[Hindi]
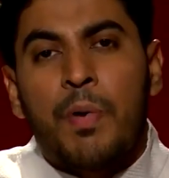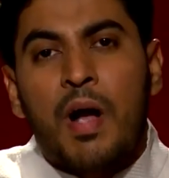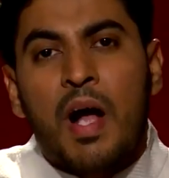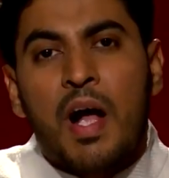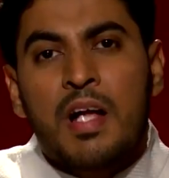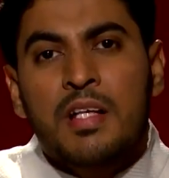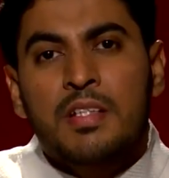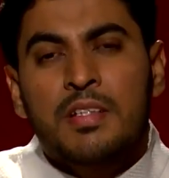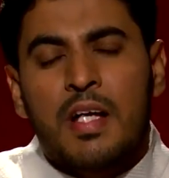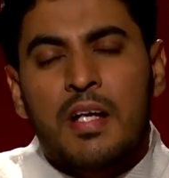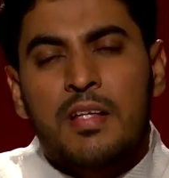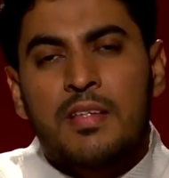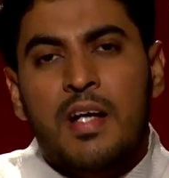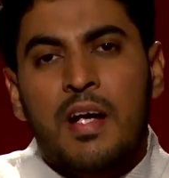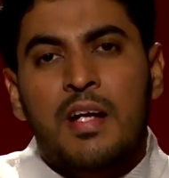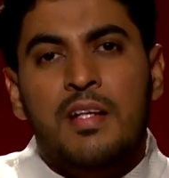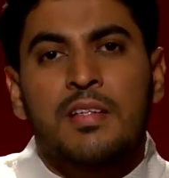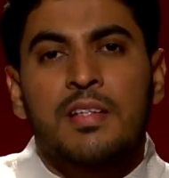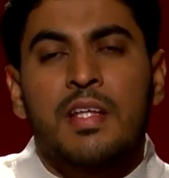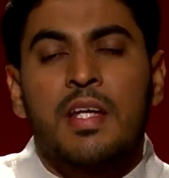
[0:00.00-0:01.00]

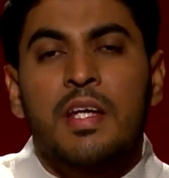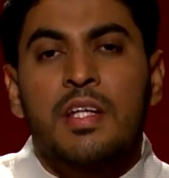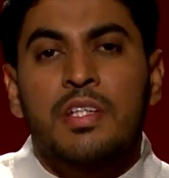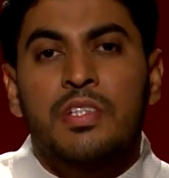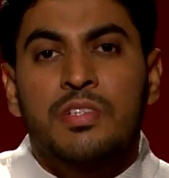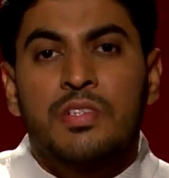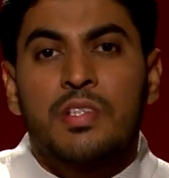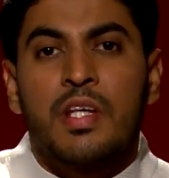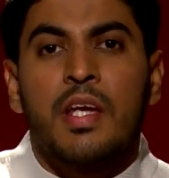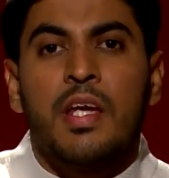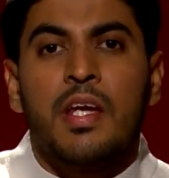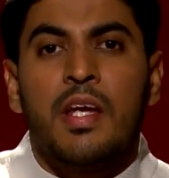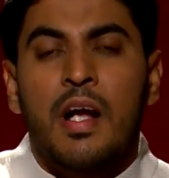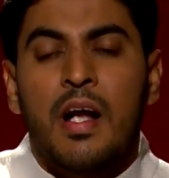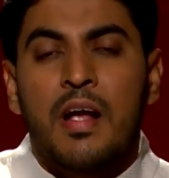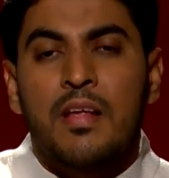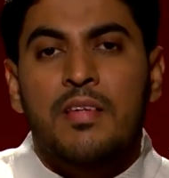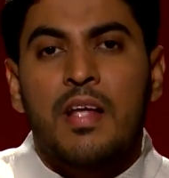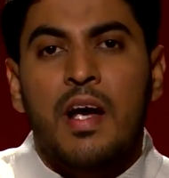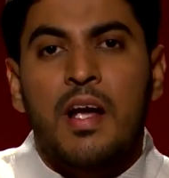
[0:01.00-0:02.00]
5000 से
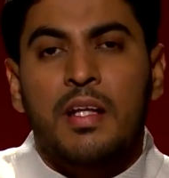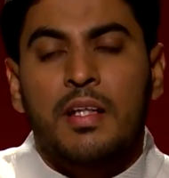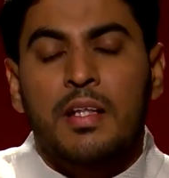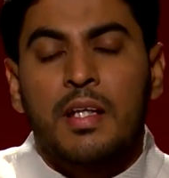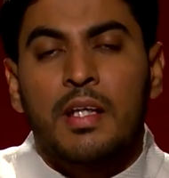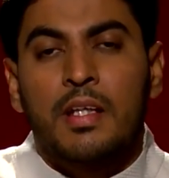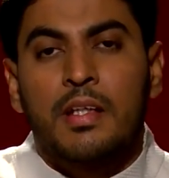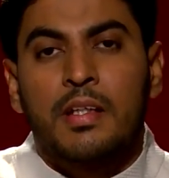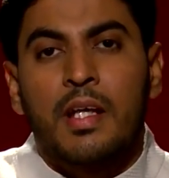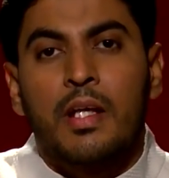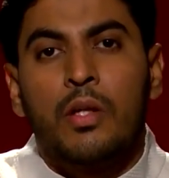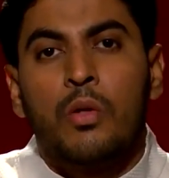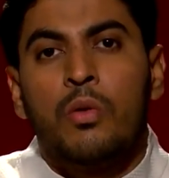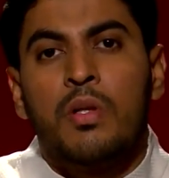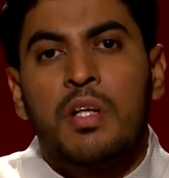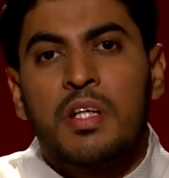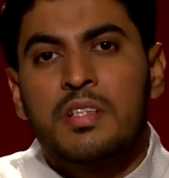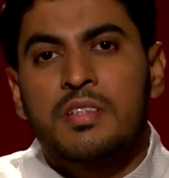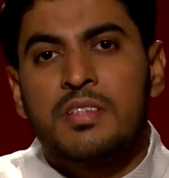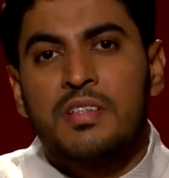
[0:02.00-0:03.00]
6000 की
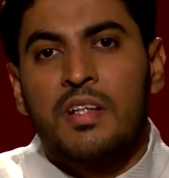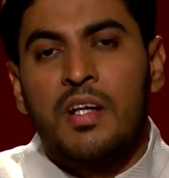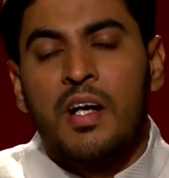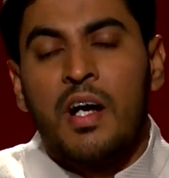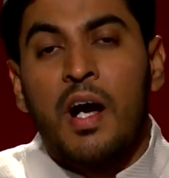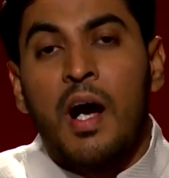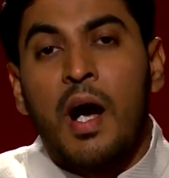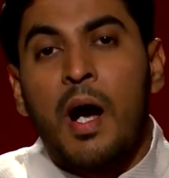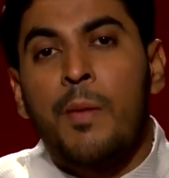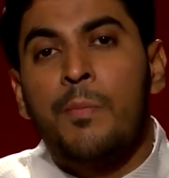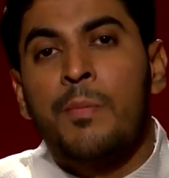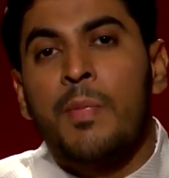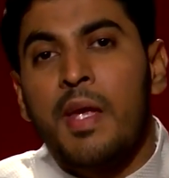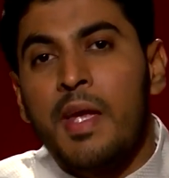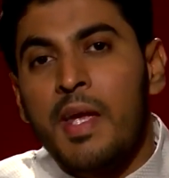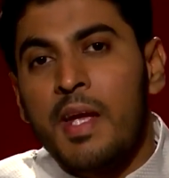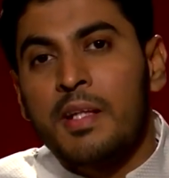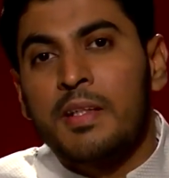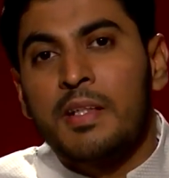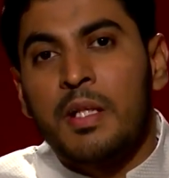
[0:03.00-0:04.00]
कैलोरीज हम
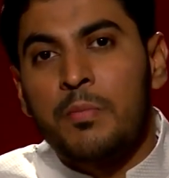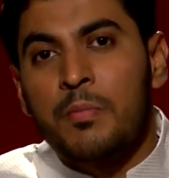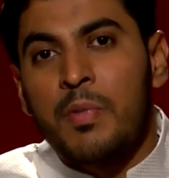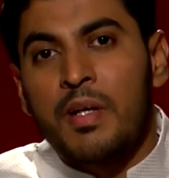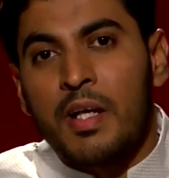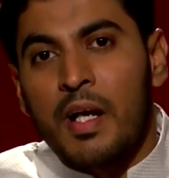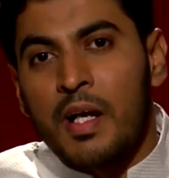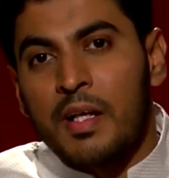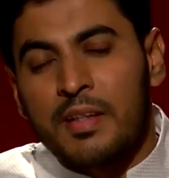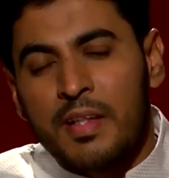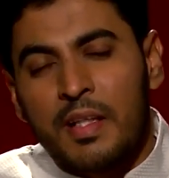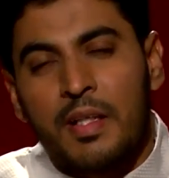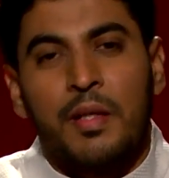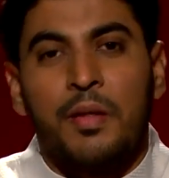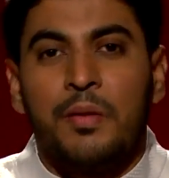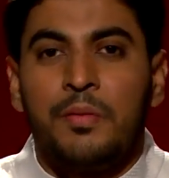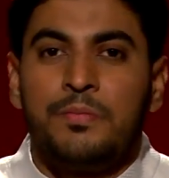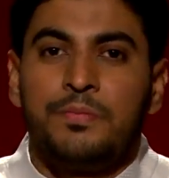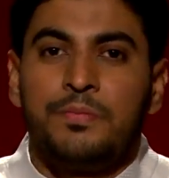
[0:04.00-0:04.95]
एक दिन में खाते हैं